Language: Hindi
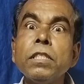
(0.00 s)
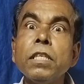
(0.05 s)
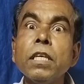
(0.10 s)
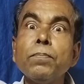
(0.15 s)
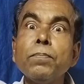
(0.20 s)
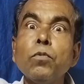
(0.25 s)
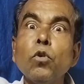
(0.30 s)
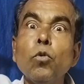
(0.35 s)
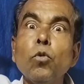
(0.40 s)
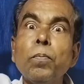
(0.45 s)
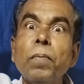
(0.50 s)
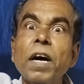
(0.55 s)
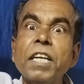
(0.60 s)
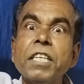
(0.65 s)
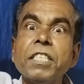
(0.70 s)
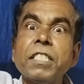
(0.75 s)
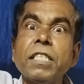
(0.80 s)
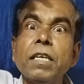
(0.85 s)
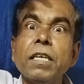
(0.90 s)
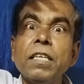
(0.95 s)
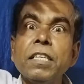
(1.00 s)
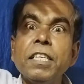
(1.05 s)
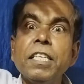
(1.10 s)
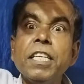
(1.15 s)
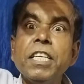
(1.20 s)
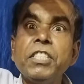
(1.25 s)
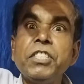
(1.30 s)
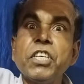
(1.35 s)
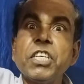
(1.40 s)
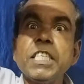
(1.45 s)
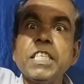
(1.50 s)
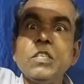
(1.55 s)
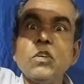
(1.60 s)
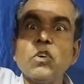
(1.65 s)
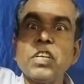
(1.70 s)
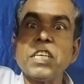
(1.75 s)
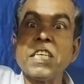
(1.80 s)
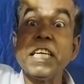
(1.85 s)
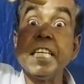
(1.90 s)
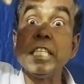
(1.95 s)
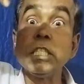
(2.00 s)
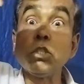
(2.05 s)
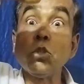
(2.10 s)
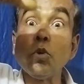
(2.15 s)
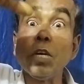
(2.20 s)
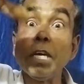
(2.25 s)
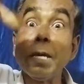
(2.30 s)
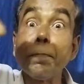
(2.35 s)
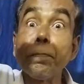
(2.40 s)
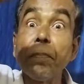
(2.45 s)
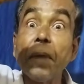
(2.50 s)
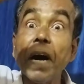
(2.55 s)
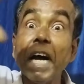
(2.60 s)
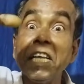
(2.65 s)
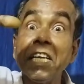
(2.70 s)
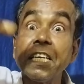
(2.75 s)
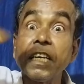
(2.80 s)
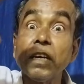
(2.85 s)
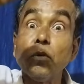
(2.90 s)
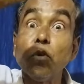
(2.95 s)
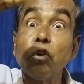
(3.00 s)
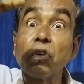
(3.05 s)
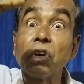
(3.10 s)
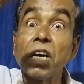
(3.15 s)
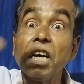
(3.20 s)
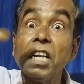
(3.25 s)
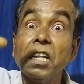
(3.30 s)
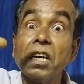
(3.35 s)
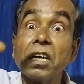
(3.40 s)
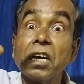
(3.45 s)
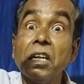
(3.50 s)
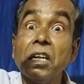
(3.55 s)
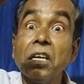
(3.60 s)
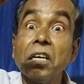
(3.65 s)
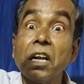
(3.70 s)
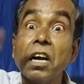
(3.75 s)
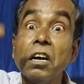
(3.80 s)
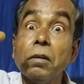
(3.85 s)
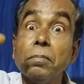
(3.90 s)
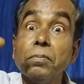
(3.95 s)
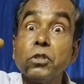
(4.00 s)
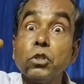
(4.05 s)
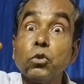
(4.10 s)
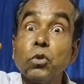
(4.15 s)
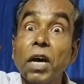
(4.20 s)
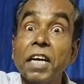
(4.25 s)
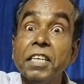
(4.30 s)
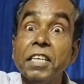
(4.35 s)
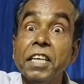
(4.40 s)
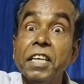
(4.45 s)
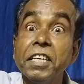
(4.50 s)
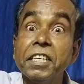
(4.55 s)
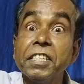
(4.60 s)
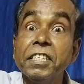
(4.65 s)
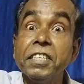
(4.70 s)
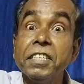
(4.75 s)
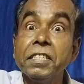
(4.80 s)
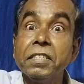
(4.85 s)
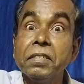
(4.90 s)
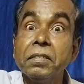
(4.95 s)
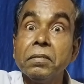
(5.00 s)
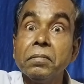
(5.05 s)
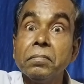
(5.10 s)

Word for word: सिर्फ ऊपर से नीचे की ओर गिरते हुए पानी का वो कल कल राव सुनाई देगी